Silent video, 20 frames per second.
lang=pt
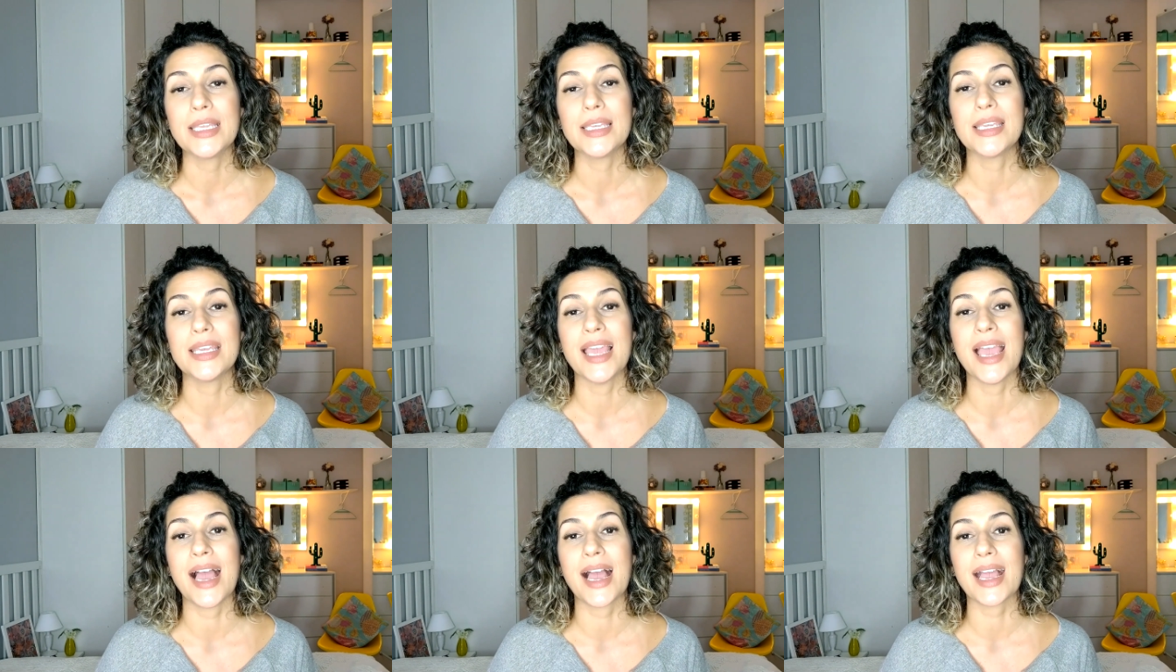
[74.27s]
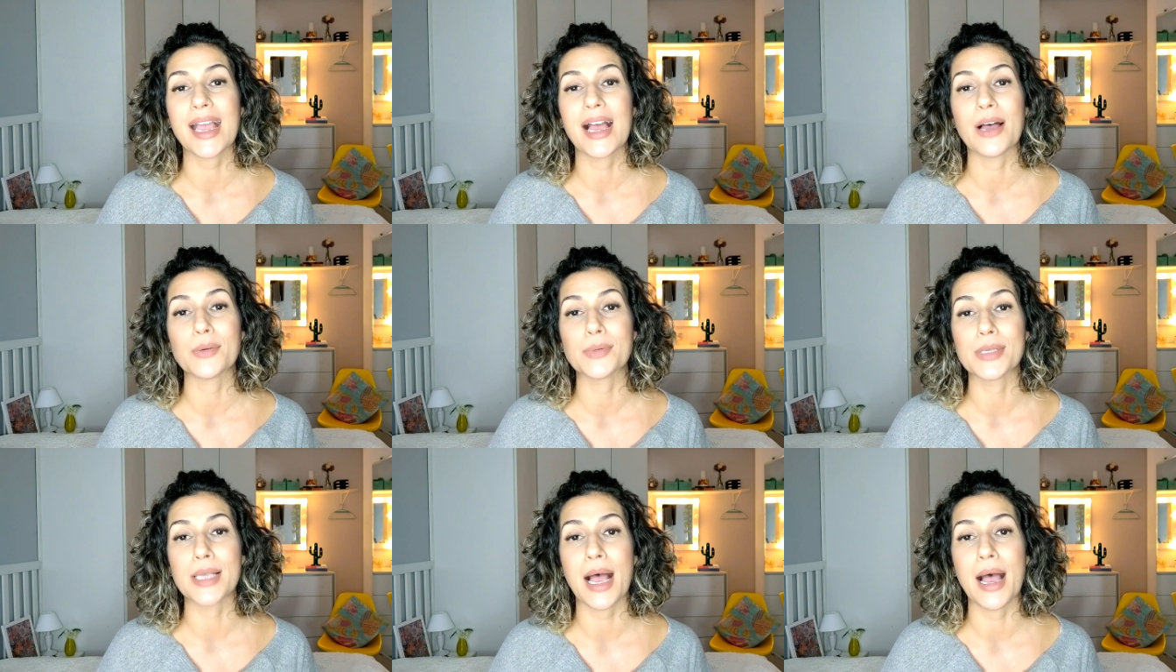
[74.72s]
que é a,
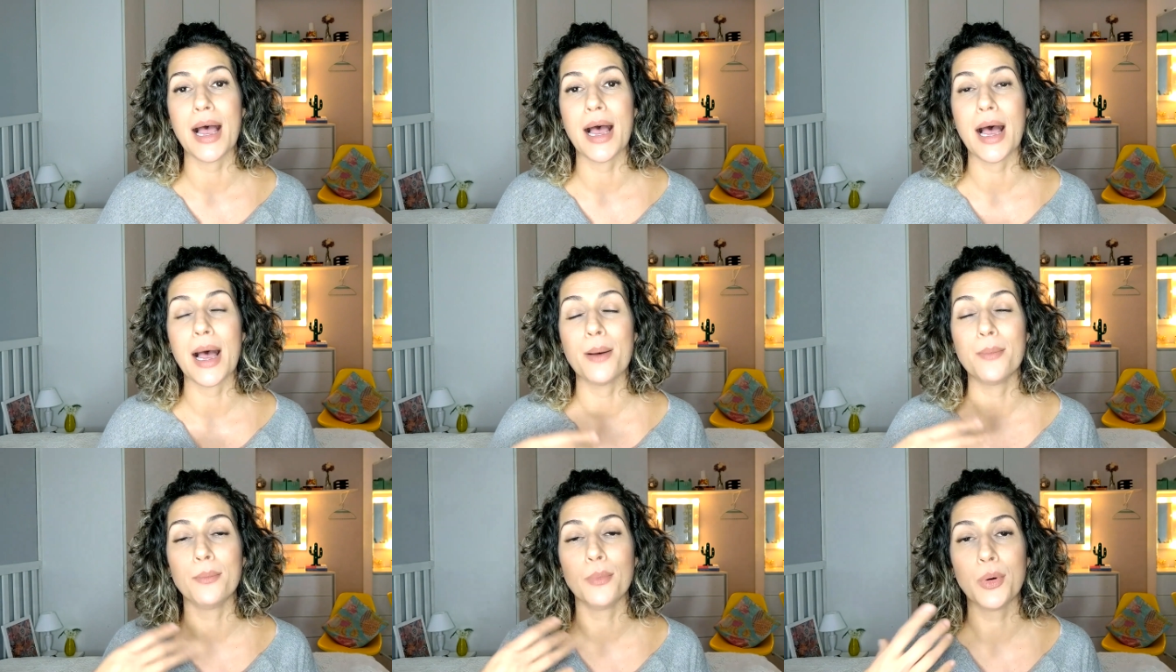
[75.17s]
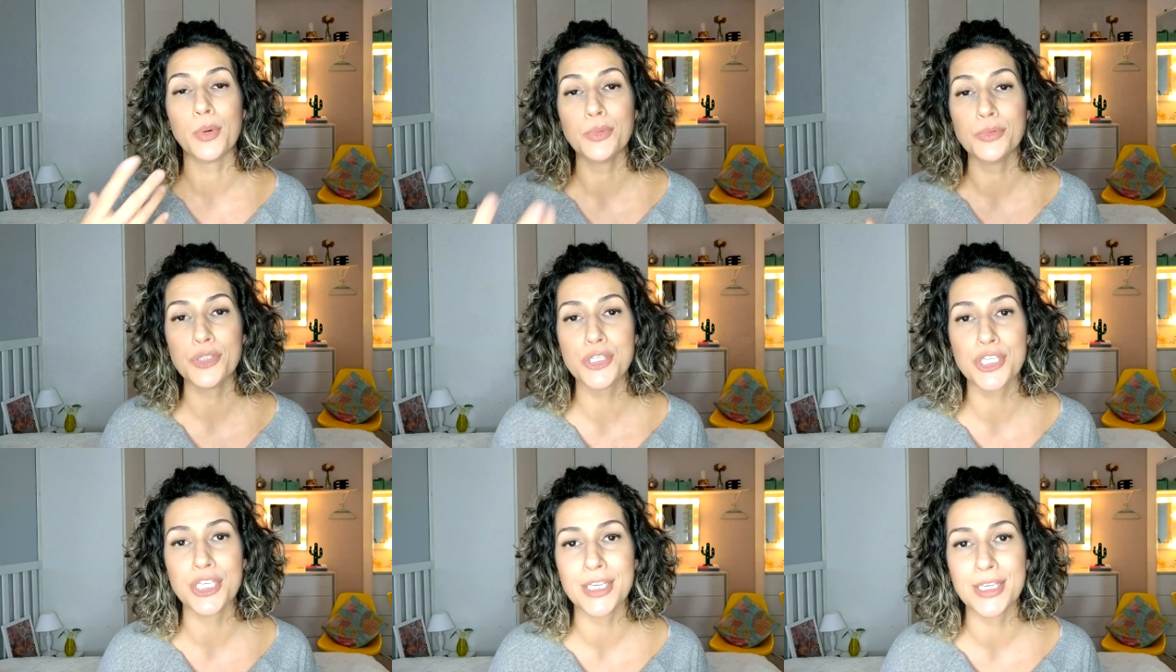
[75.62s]
a, a
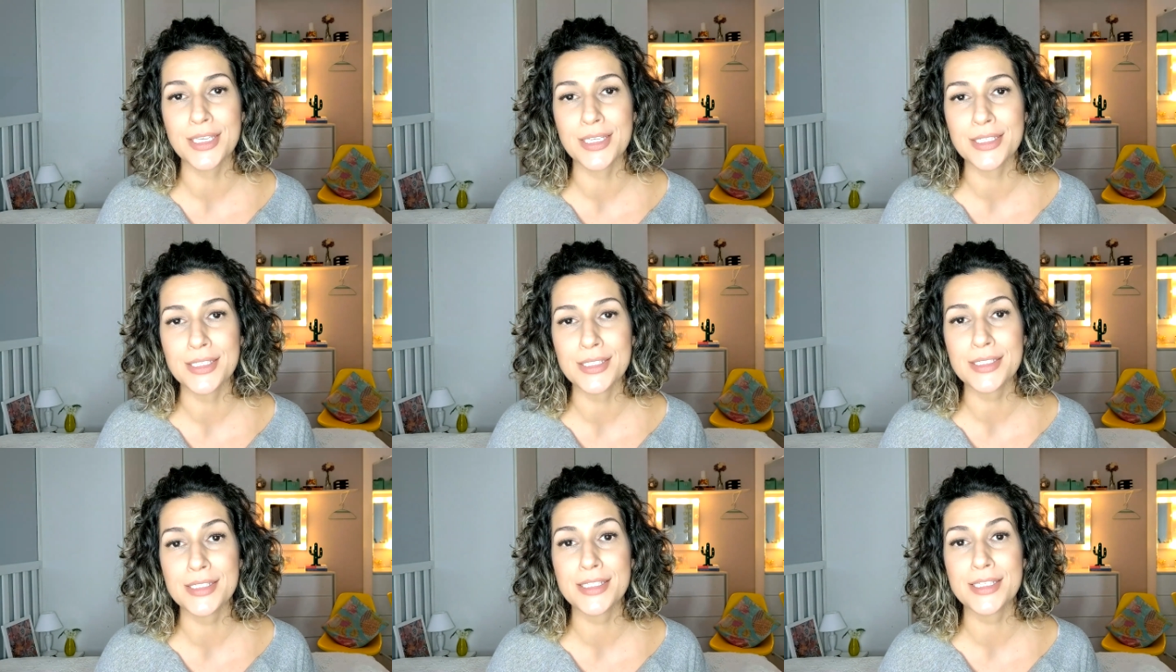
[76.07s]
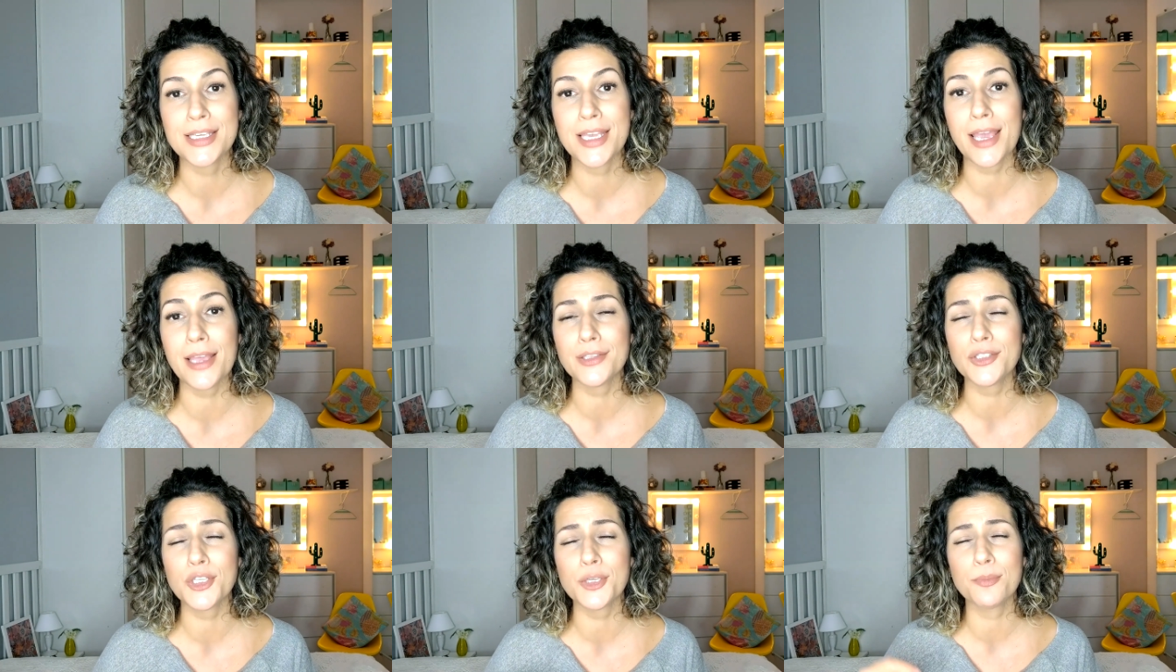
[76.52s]
mão jeans,
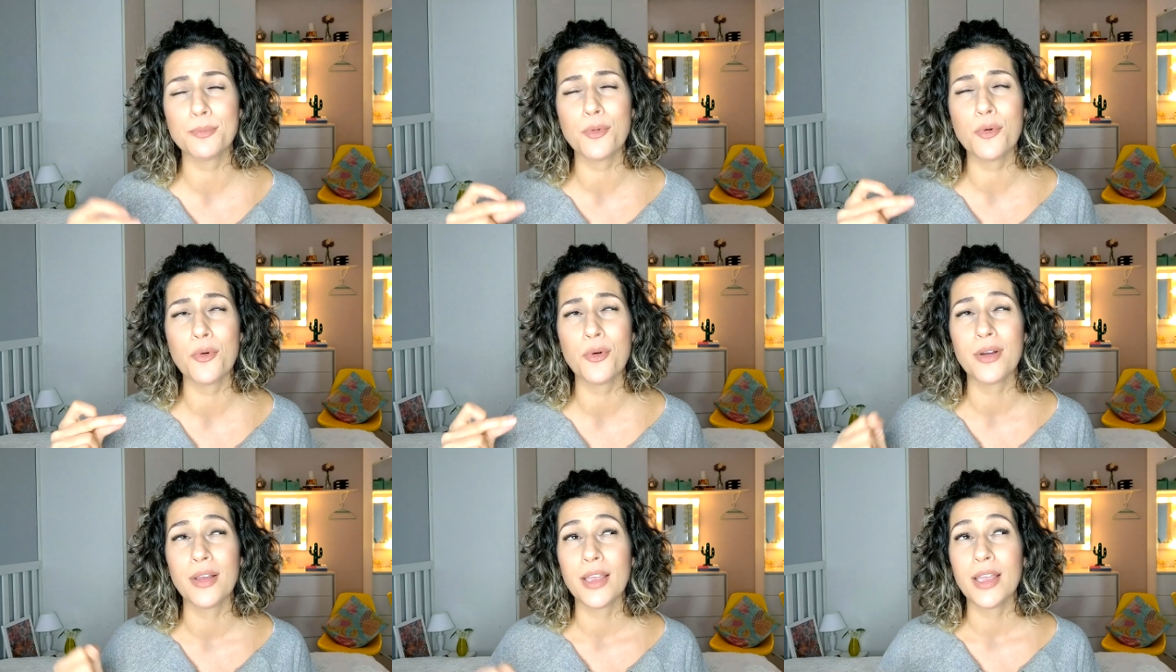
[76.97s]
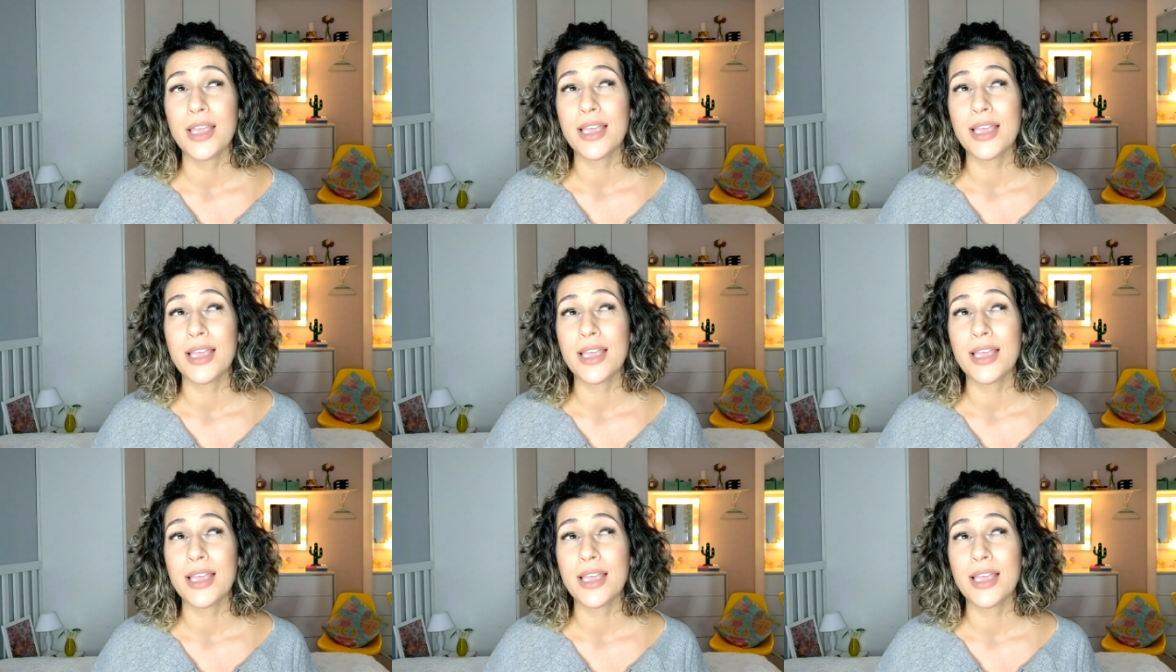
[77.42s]
que é tipo,